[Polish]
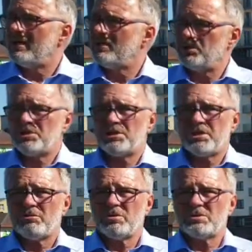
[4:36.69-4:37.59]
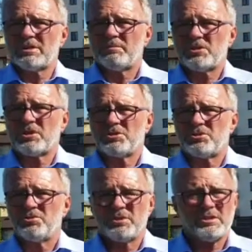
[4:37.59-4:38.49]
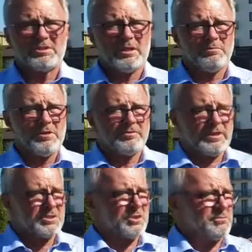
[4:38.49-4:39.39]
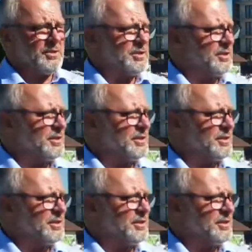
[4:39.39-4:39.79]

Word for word: ludzi chciało zamieszkać tutaj z nami w naszym